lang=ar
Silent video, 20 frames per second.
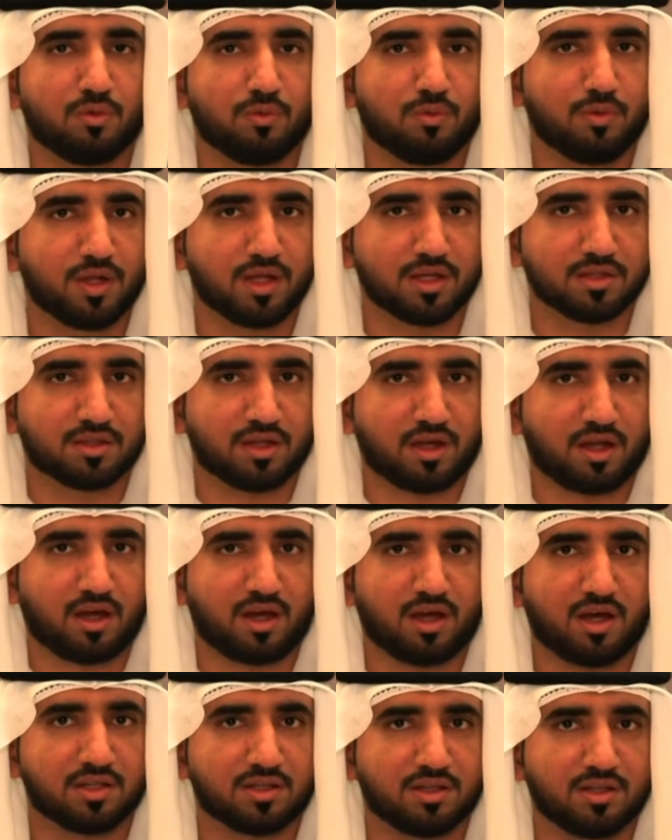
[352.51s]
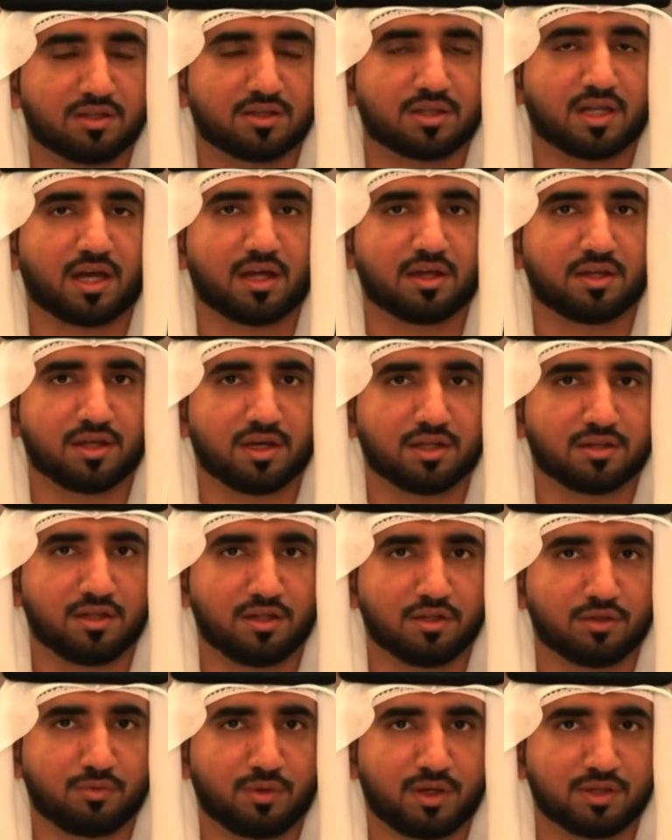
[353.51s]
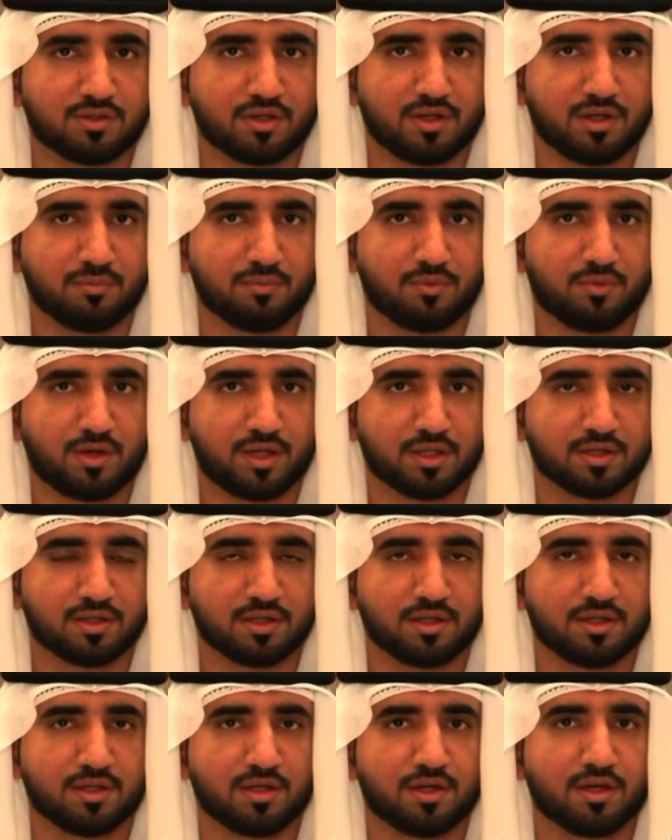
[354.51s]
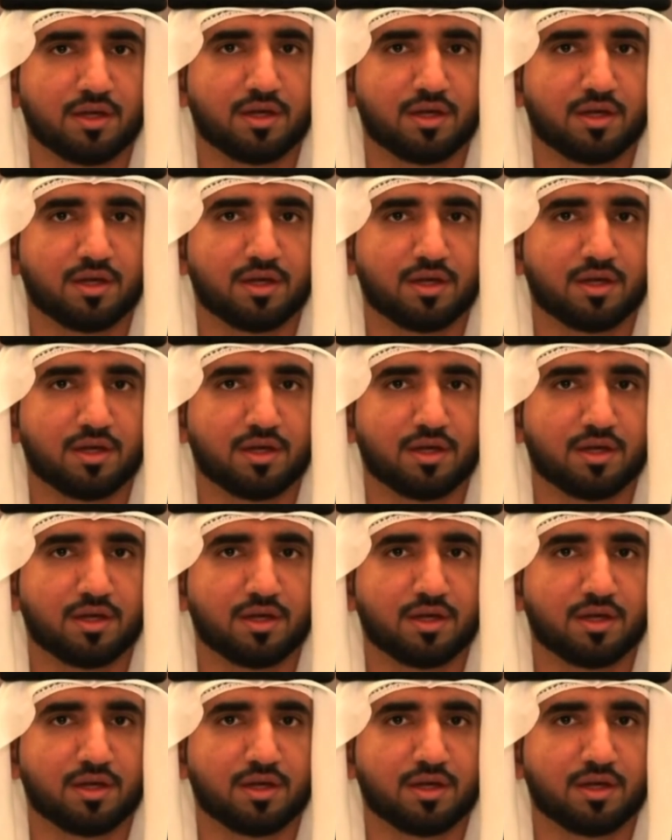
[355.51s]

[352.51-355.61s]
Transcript: والاقتراحات للتحديات اللي تواجه المواطن.